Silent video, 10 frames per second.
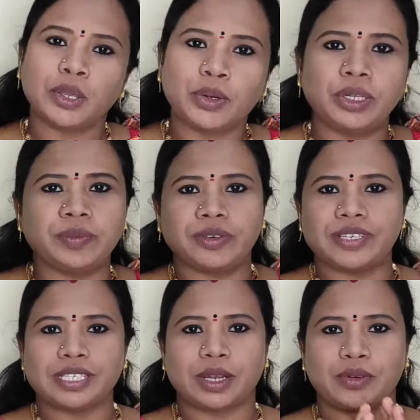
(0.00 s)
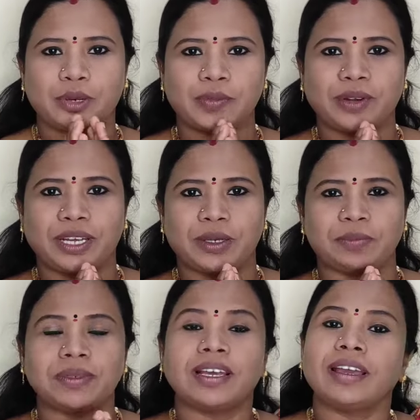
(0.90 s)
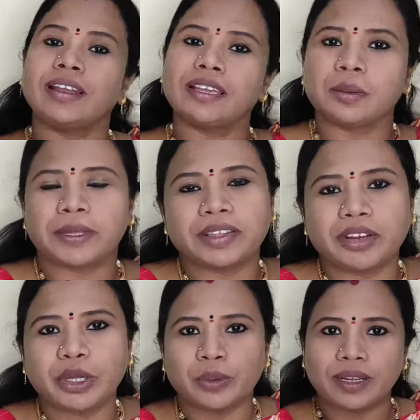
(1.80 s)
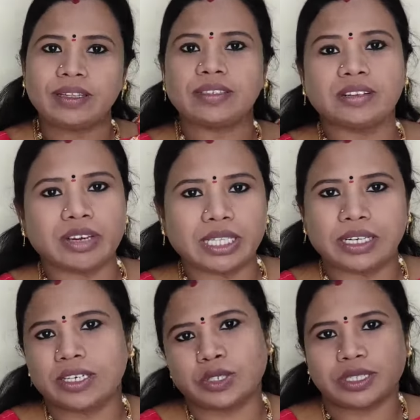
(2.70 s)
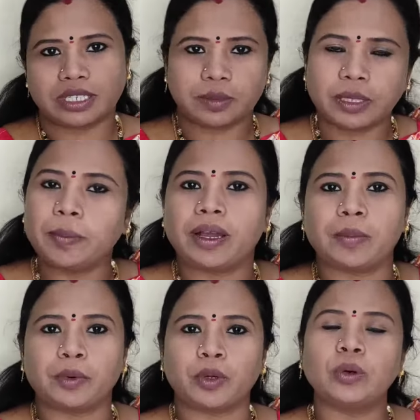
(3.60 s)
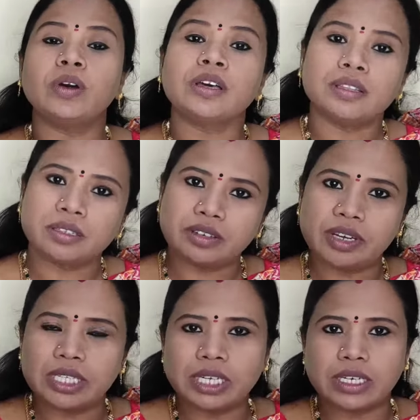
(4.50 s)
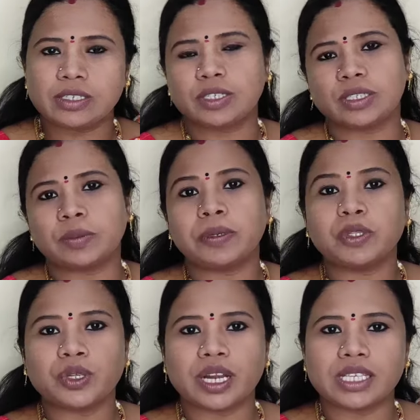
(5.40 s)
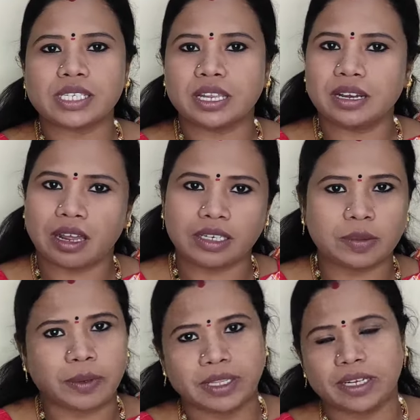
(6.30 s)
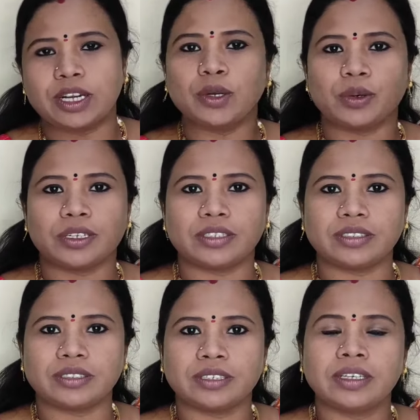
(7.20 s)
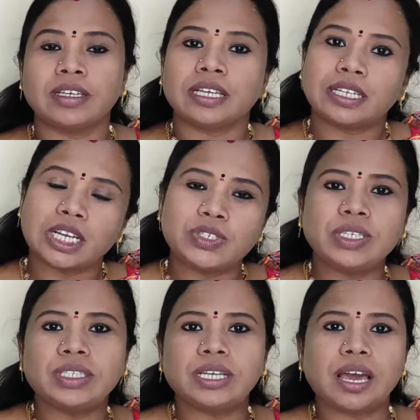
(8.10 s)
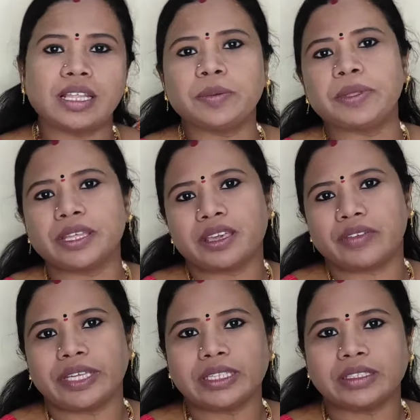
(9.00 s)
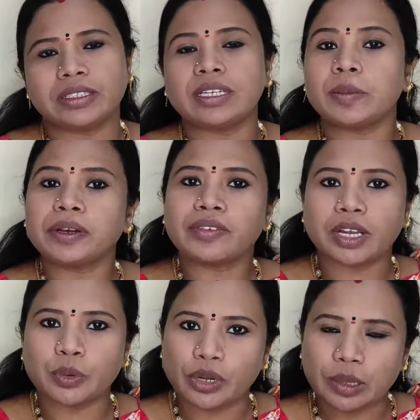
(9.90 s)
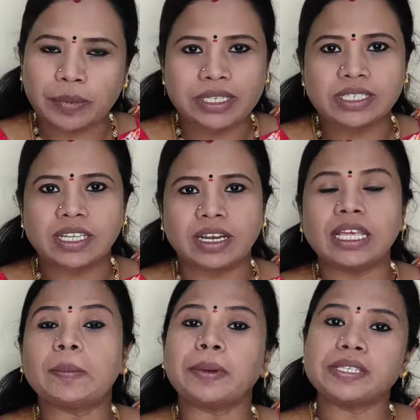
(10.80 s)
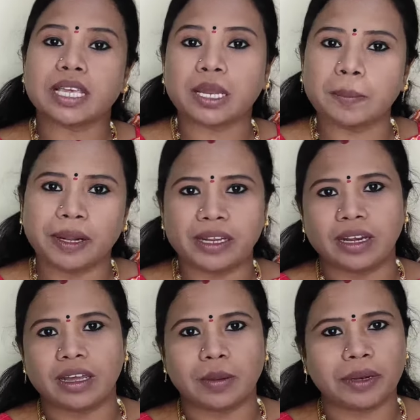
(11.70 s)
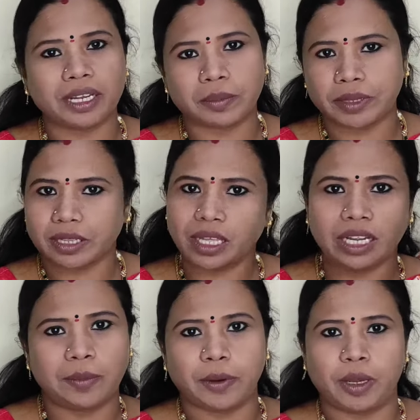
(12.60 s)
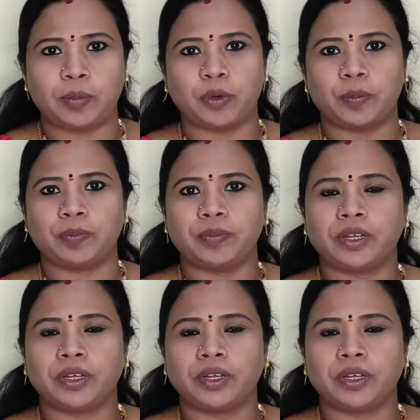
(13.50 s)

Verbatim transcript: யூடியூப் வியூவர்ஸ் அனைவருக்கும் வணக்கம் இன்றைக்கி நம்ம இந்த வீடியோவில் திருவாதிர நட்சத்திரத்தை பற்றி பார்க்க போகிறோம் திருவாதிர நட்சத்திரம் மிதுன ராசியில் நான்கு பாதங்கள் கொண்டது நட்சத்திர அதிபதியை வைத்து நமக்கு வரக்கூடிய பிரச்சனைகளை எப்படி சரி பண்ணிக்கலாம் அப்படின்றத பற்றி தான் இன்றைக்கி பார்க்க போகிறோம்